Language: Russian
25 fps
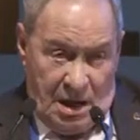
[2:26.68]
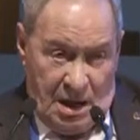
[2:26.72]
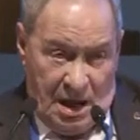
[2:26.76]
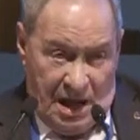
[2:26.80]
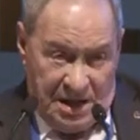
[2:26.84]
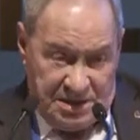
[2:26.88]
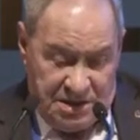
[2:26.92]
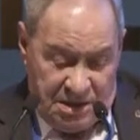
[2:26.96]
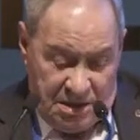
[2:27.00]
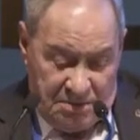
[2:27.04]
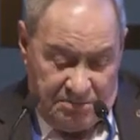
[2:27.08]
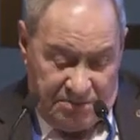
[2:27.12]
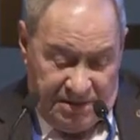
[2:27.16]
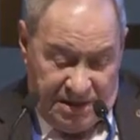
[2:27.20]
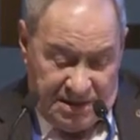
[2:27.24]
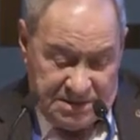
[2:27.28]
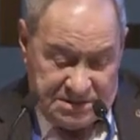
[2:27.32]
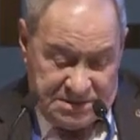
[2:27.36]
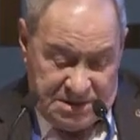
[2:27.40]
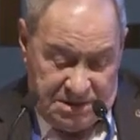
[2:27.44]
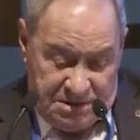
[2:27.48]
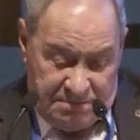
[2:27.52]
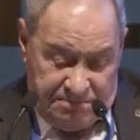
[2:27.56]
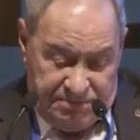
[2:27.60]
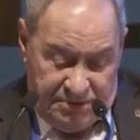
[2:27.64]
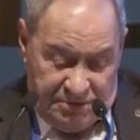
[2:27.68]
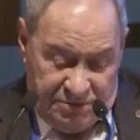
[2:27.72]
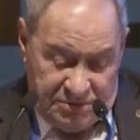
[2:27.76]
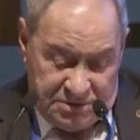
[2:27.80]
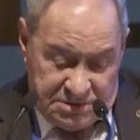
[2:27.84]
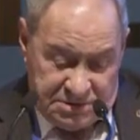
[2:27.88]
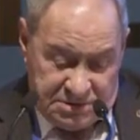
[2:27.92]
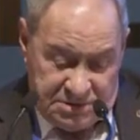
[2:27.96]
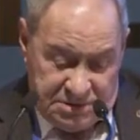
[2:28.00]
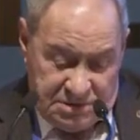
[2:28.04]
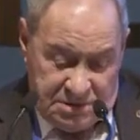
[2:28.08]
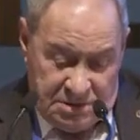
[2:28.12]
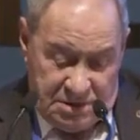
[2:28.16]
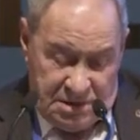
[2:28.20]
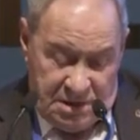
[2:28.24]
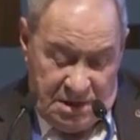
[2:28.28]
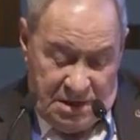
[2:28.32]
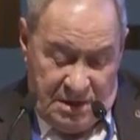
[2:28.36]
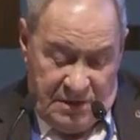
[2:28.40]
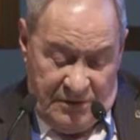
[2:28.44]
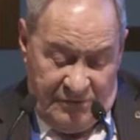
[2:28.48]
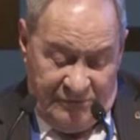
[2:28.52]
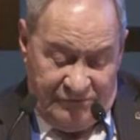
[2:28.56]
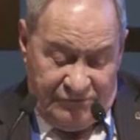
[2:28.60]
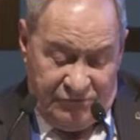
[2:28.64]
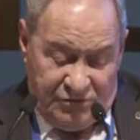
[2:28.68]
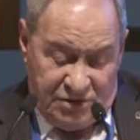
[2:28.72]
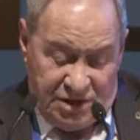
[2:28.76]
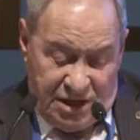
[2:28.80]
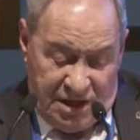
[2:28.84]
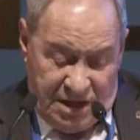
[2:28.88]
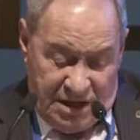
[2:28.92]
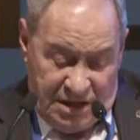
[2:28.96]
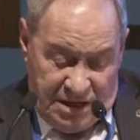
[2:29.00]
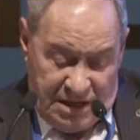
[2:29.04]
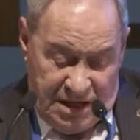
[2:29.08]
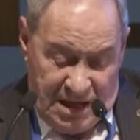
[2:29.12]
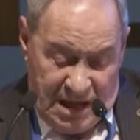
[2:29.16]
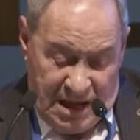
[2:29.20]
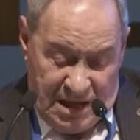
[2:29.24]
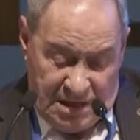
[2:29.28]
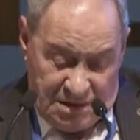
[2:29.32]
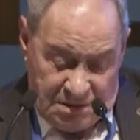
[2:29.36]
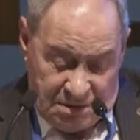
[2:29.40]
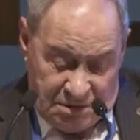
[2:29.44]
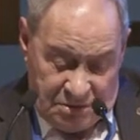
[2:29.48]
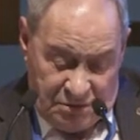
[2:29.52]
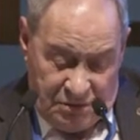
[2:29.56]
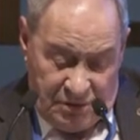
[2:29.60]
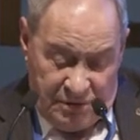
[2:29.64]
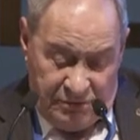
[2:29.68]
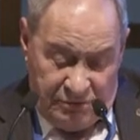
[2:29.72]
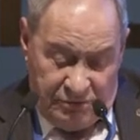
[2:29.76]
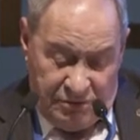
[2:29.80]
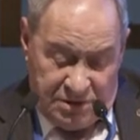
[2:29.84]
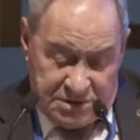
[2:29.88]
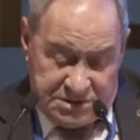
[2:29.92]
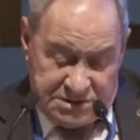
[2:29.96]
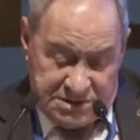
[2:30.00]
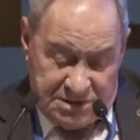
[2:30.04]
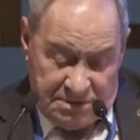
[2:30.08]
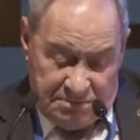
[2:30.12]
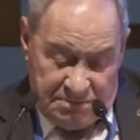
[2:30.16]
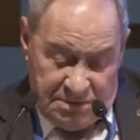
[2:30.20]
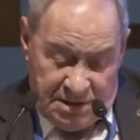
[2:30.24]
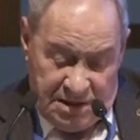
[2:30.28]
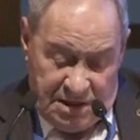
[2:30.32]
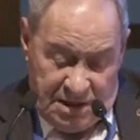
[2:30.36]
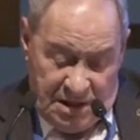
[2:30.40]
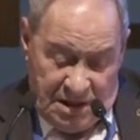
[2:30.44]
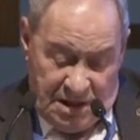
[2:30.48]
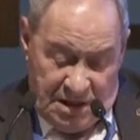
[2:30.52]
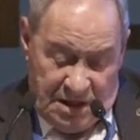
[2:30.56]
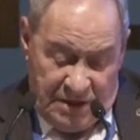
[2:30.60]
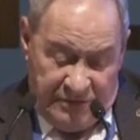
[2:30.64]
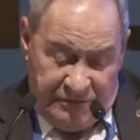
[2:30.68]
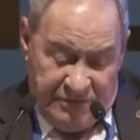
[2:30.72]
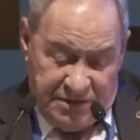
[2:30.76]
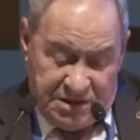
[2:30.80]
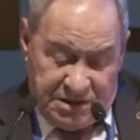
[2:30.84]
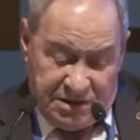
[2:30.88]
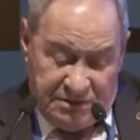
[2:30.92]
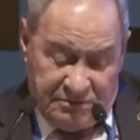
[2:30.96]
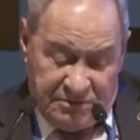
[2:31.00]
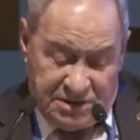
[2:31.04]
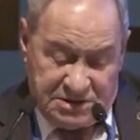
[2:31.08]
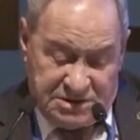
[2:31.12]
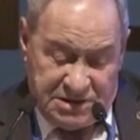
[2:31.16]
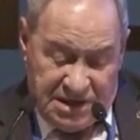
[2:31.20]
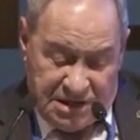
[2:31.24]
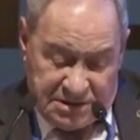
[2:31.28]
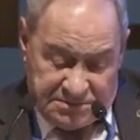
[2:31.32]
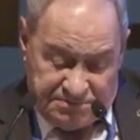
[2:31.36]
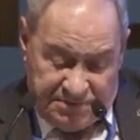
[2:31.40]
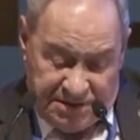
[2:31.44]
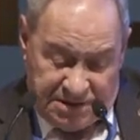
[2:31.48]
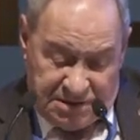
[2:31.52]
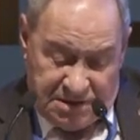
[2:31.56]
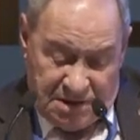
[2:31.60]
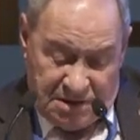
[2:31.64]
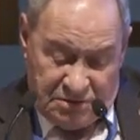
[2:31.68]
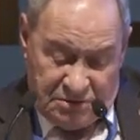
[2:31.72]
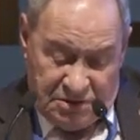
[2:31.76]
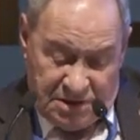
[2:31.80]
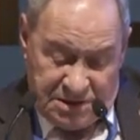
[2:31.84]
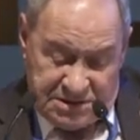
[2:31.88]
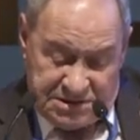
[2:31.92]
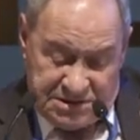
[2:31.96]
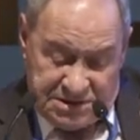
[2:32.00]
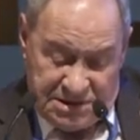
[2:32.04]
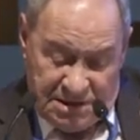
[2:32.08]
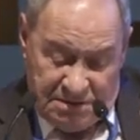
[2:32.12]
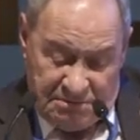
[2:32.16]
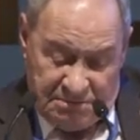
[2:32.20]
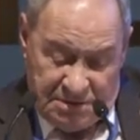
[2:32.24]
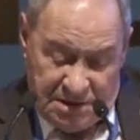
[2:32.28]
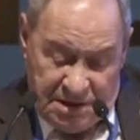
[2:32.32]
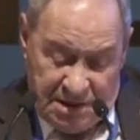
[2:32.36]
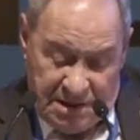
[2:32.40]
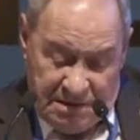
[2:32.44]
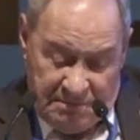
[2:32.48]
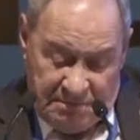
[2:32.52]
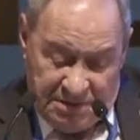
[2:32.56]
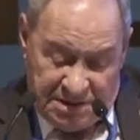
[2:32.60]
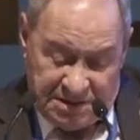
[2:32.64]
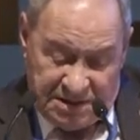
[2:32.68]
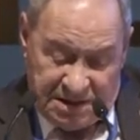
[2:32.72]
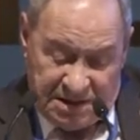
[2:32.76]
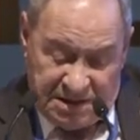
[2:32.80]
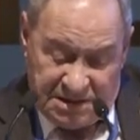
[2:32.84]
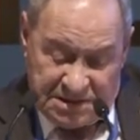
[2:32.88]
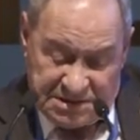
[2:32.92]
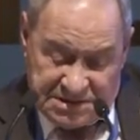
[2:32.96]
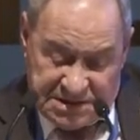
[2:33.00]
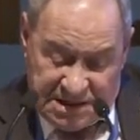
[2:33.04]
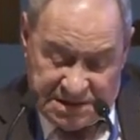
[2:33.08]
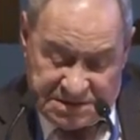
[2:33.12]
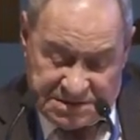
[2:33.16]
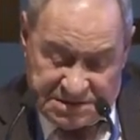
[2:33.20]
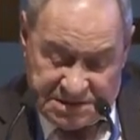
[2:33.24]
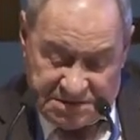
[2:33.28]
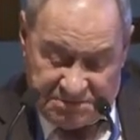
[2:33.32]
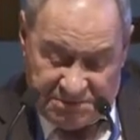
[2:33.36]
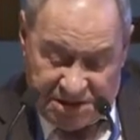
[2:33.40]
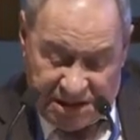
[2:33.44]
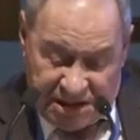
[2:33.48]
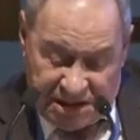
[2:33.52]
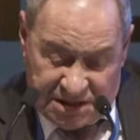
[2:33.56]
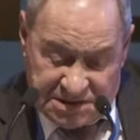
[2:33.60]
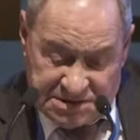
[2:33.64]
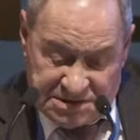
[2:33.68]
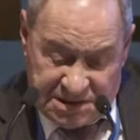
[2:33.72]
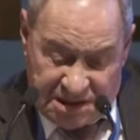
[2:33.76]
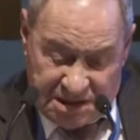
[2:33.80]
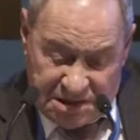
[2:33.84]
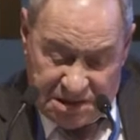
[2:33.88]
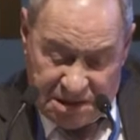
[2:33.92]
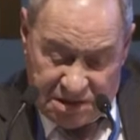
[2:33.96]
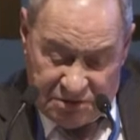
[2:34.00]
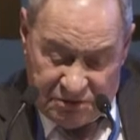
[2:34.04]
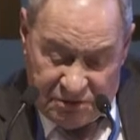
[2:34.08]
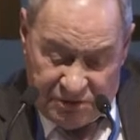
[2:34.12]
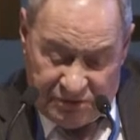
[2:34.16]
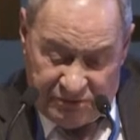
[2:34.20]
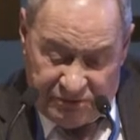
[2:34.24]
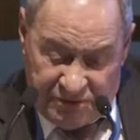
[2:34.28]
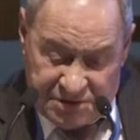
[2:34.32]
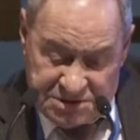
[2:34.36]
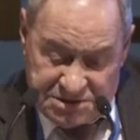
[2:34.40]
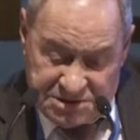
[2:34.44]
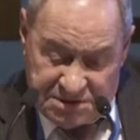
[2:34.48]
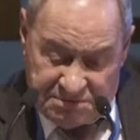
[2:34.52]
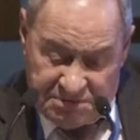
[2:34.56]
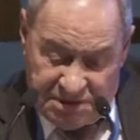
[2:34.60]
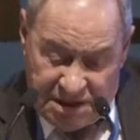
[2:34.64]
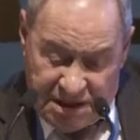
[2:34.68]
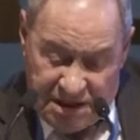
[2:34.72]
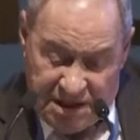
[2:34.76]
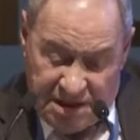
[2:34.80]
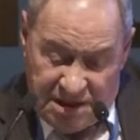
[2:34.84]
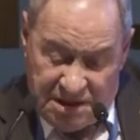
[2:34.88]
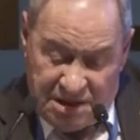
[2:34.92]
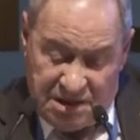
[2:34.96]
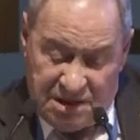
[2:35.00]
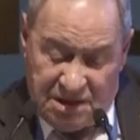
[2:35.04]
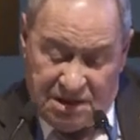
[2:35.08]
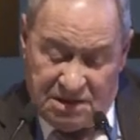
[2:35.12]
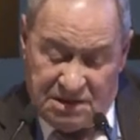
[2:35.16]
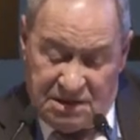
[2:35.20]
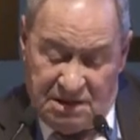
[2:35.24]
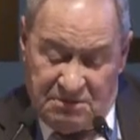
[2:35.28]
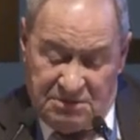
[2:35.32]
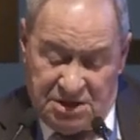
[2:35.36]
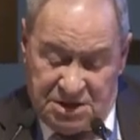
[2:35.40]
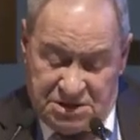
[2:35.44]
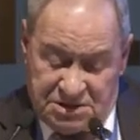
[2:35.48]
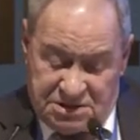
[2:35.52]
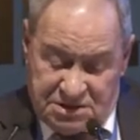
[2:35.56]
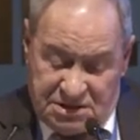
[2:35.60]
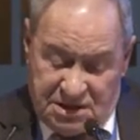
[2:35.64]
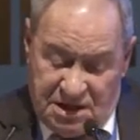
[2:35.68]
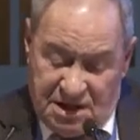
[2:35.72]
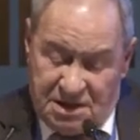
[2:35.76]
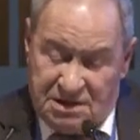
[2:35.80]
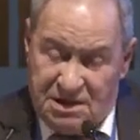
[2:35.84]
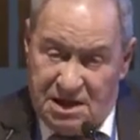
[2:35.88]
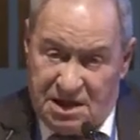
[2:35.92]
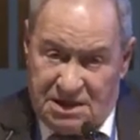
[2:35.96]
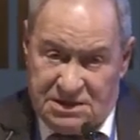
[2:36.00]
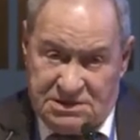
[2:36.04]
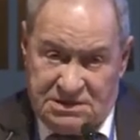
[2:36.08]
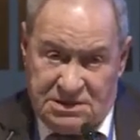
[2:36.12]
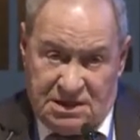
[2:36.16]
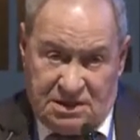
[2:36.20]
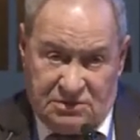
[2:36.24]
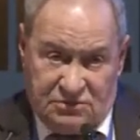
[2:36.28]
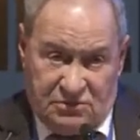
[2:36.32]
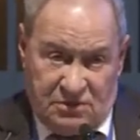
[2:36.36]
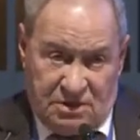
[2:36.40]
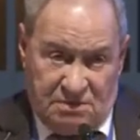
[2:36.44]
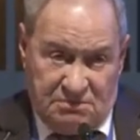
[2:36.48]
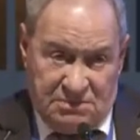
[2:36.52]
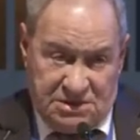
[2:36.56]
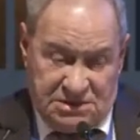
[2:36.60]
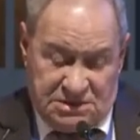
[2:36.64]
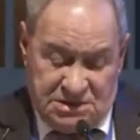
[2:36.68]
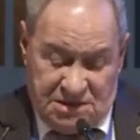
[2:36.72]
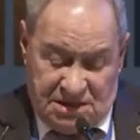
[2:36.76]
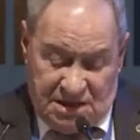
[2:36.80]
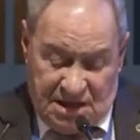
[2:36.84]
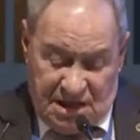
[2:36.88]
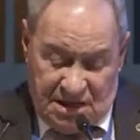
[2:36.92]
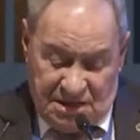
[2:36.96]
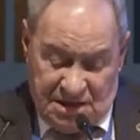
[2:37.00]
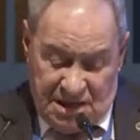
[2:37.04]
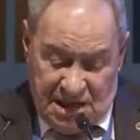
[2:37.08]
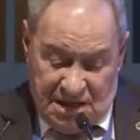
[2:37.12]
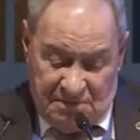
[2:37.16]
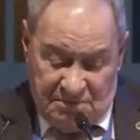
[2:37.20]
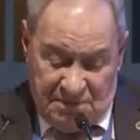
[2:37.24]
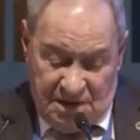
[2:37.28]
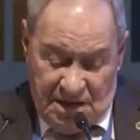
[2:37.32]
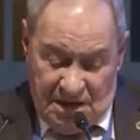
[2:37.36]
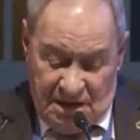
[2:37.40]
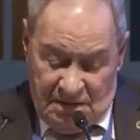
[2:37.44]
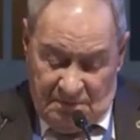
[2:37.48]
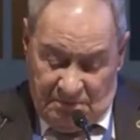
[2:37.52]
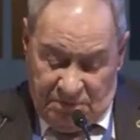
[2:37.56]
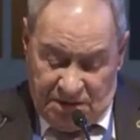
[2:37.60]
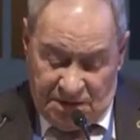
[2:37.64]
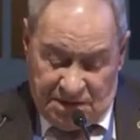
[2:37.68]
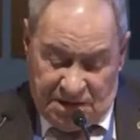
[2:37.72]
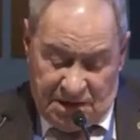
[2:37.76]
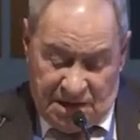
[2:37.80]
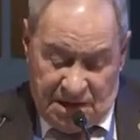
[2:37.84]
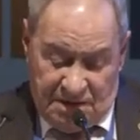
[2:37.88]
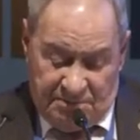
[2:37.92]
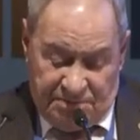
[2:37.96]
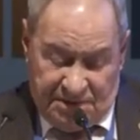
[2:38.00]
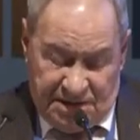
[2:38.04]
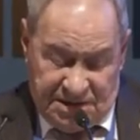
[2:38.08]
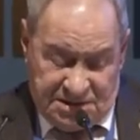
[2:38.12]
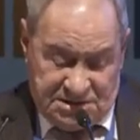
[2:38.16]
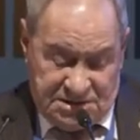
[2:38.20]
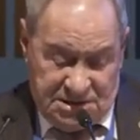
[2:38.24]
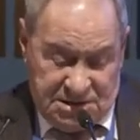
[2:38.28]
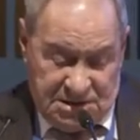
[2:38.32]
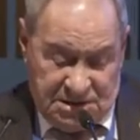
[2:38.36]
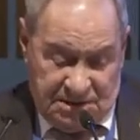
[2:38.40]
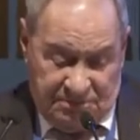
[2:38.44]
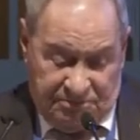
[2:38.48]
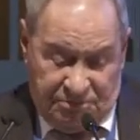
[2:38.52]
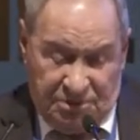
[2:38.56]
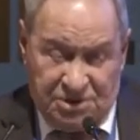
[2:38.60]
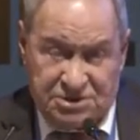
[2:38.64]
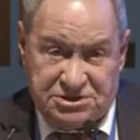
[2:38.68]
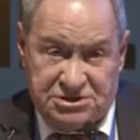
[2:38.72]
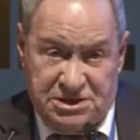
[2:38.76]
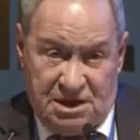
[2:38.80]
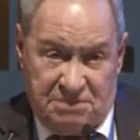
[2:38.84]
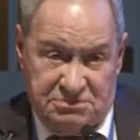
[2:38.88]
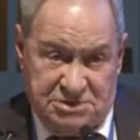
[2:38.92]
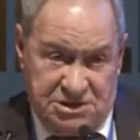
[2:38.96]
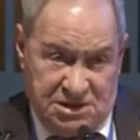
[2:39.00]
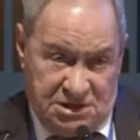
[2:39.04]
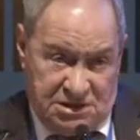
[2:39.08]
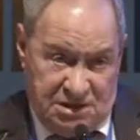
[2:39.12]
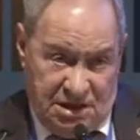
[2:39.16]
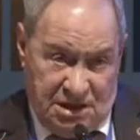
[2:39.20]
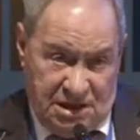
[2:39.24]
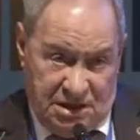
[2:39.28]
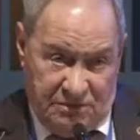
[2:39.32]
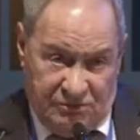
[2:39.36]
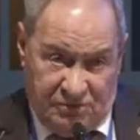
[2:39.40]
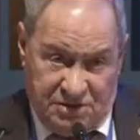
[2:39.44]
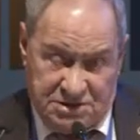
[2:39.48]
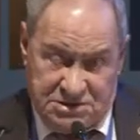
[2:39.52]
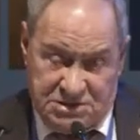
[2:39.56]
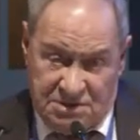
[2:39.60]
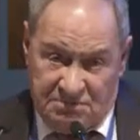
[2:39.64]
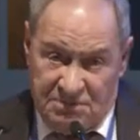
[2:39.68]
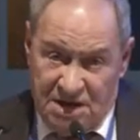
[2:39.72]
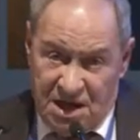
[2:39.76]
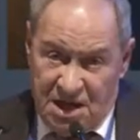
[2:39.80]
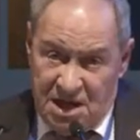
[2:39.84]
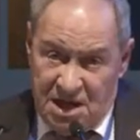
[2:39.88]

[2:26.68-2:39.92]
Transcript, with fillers: 1% плюс, вот жилья 0,8, эффективность экспорта 0,7, модернизация машиностроения 0,8 и экономическая инерция, которую мы сохраняем 1,5%, получаем 4,8.